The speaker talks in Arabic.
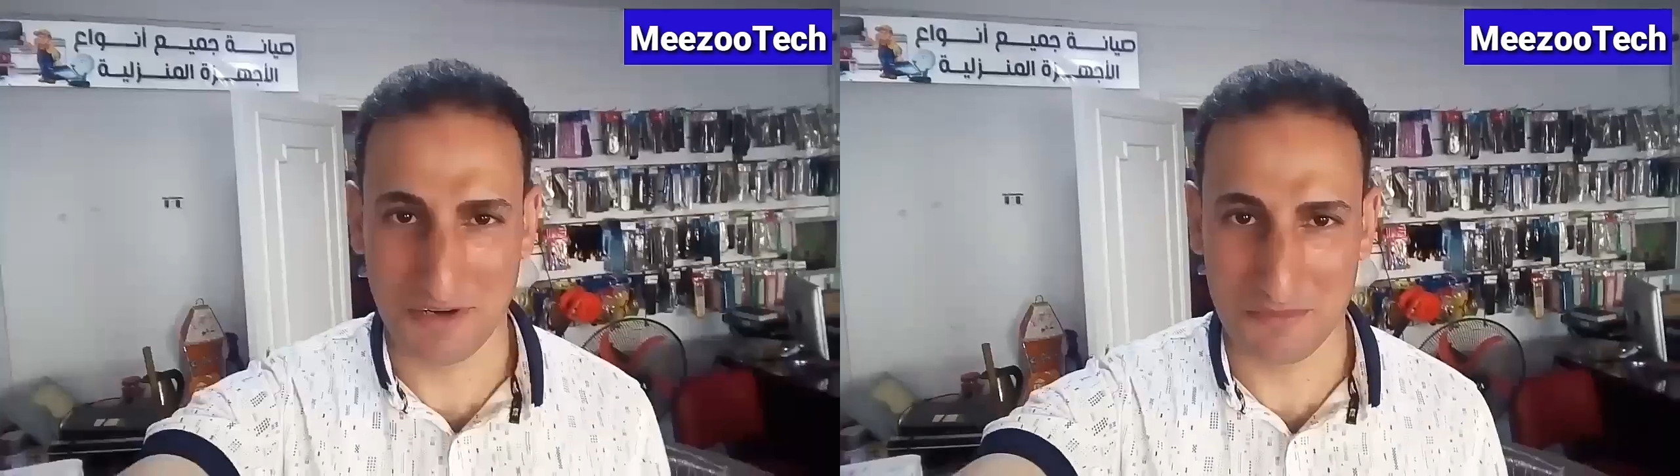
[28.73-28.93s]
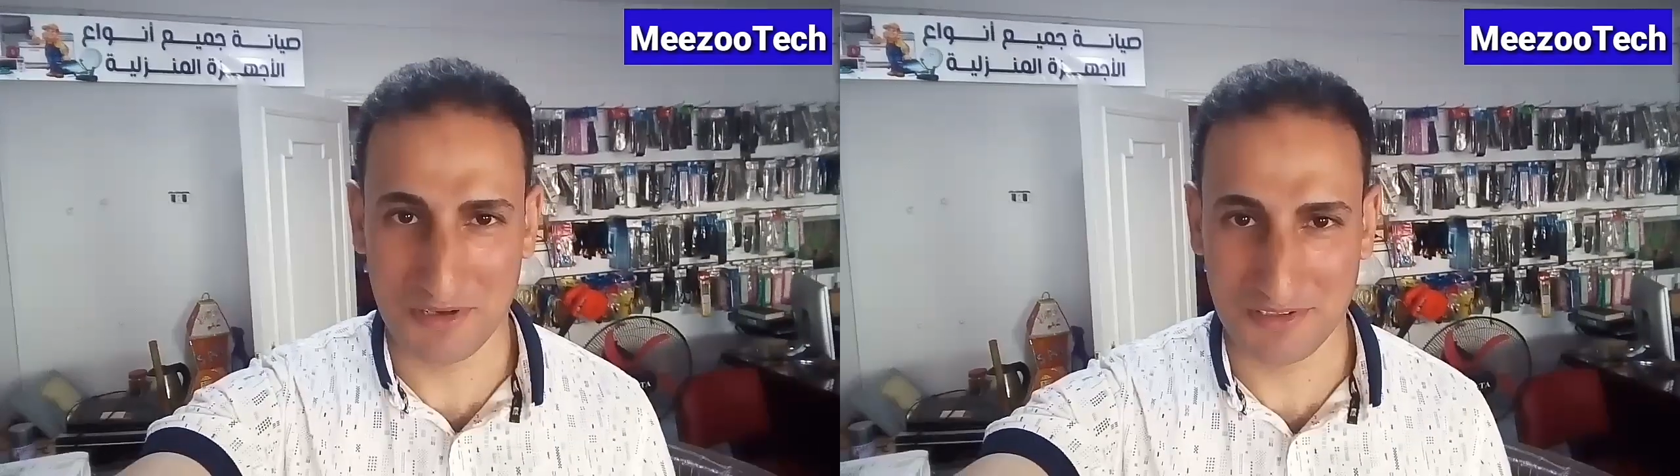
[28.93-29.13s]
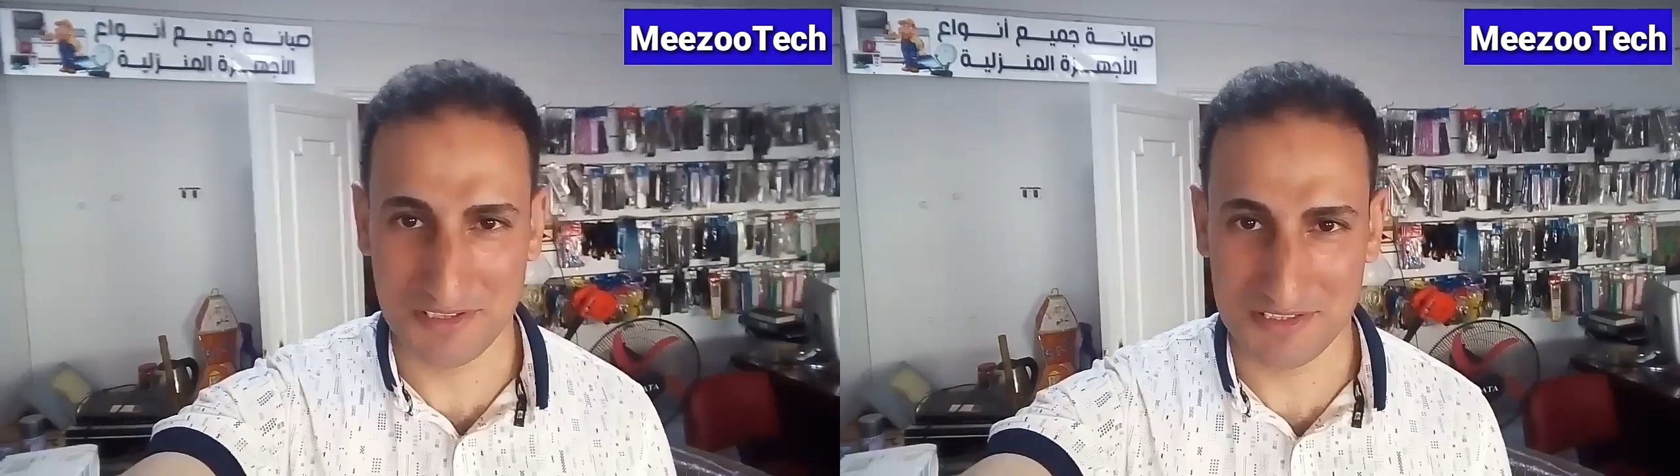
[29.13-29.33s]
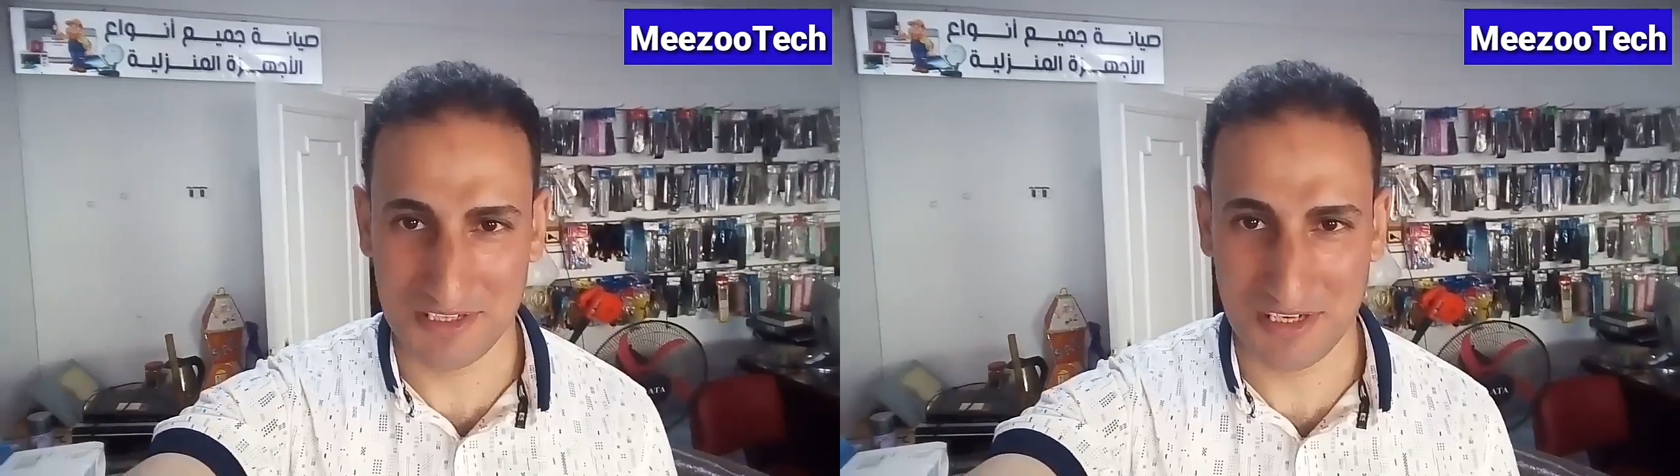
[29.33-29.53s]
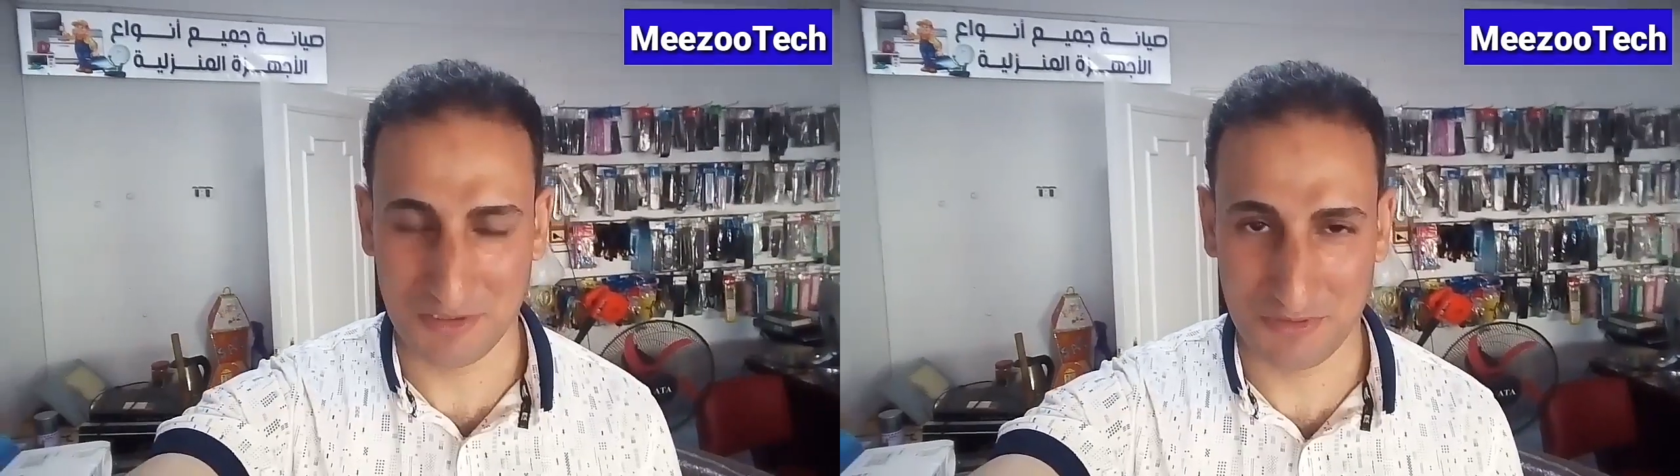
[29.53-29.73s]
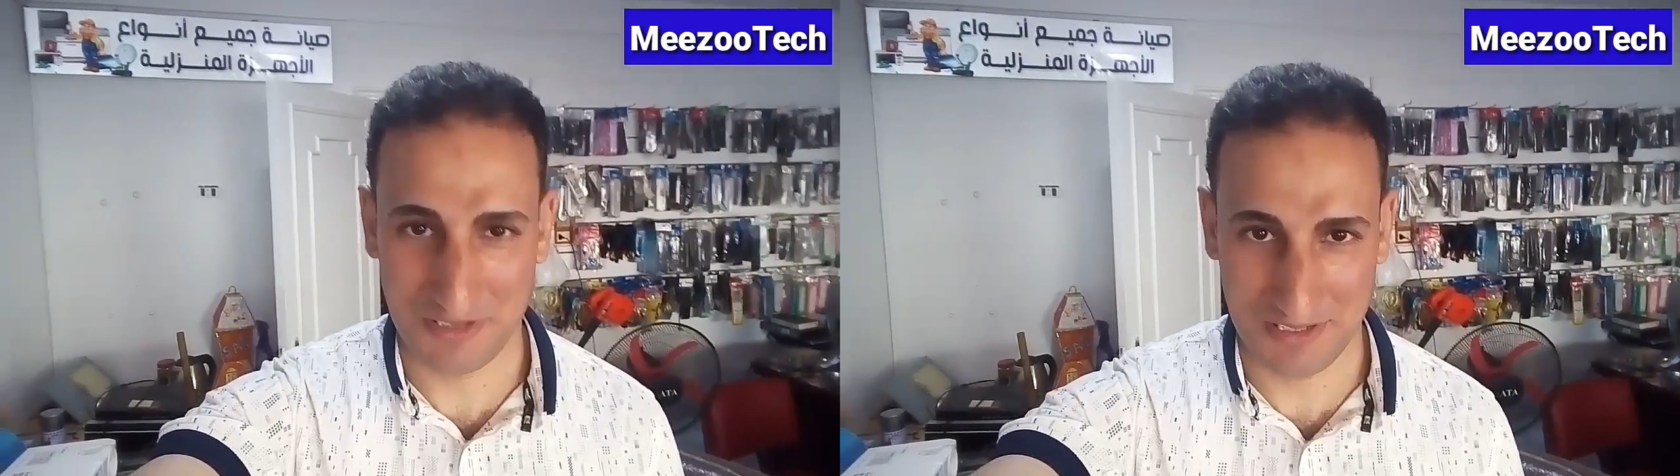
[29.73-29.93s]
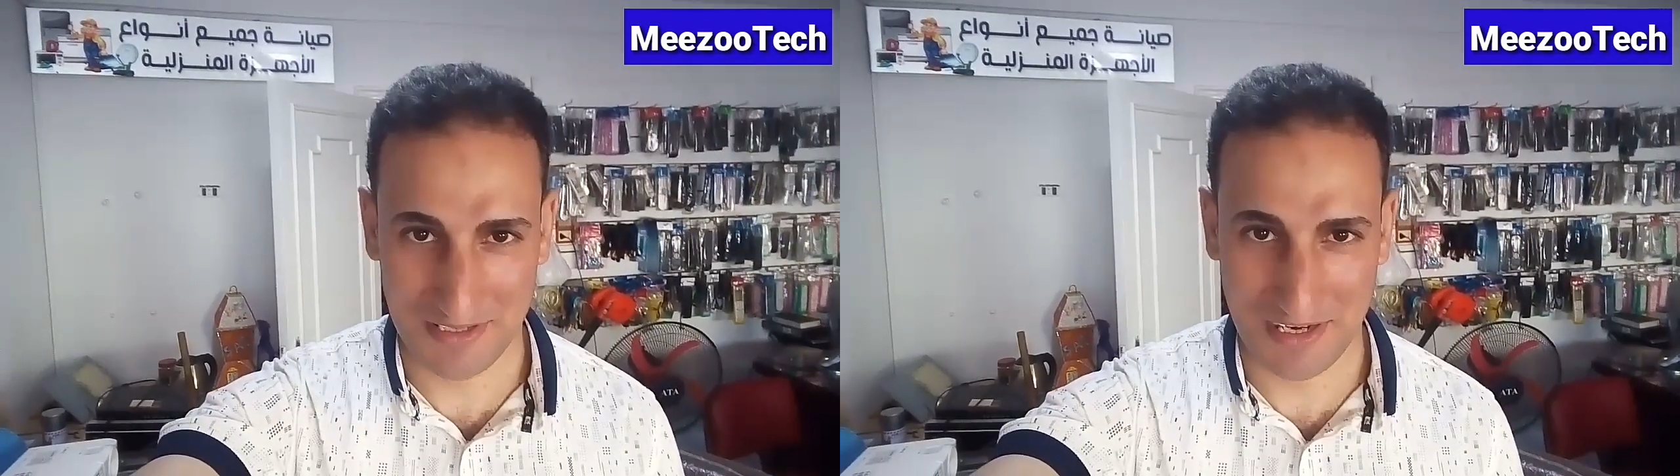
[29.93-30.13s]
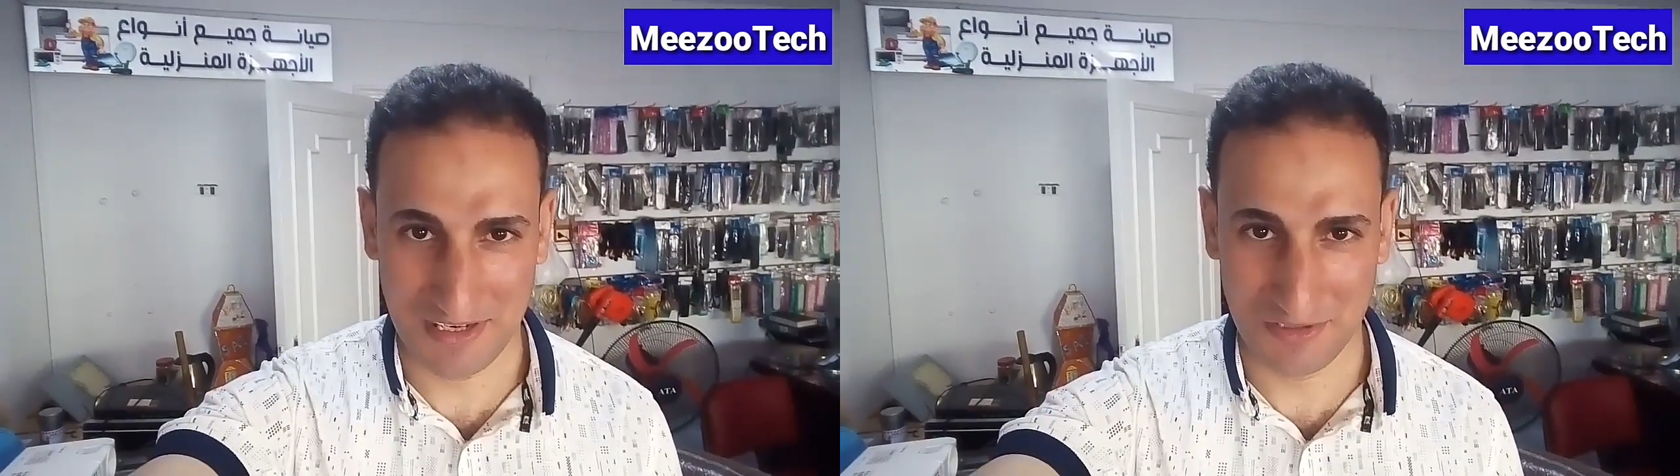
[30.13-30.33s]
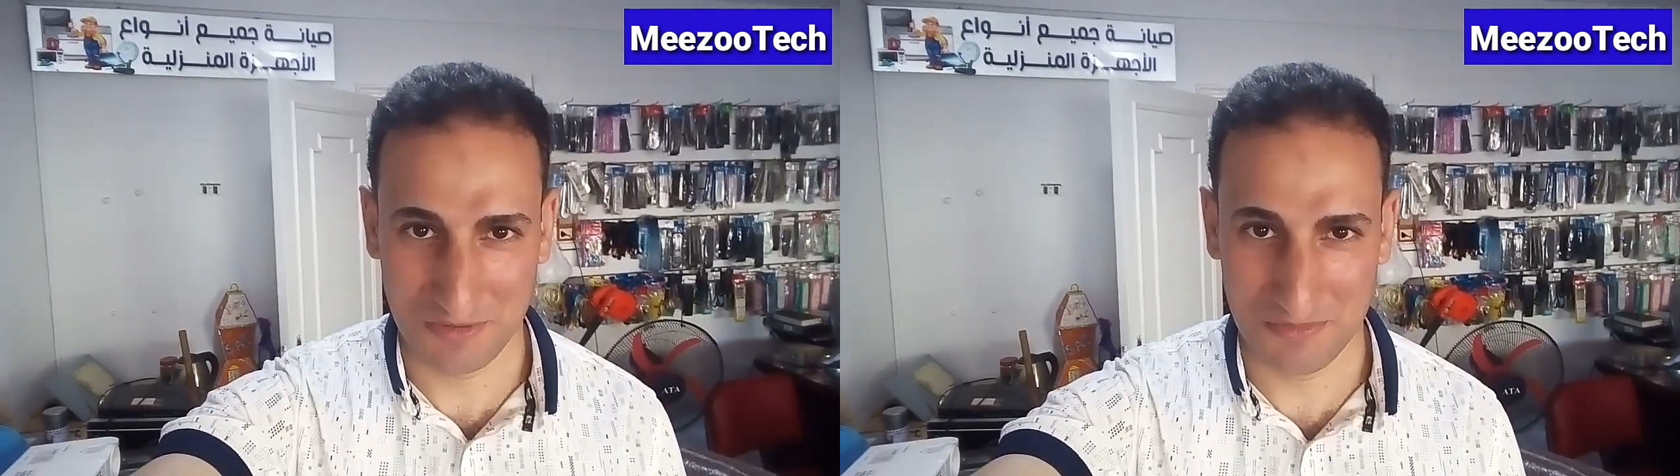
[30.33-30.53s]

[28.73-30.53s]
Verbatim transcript: الحلقات اللي انا بقدمها لكم اول باول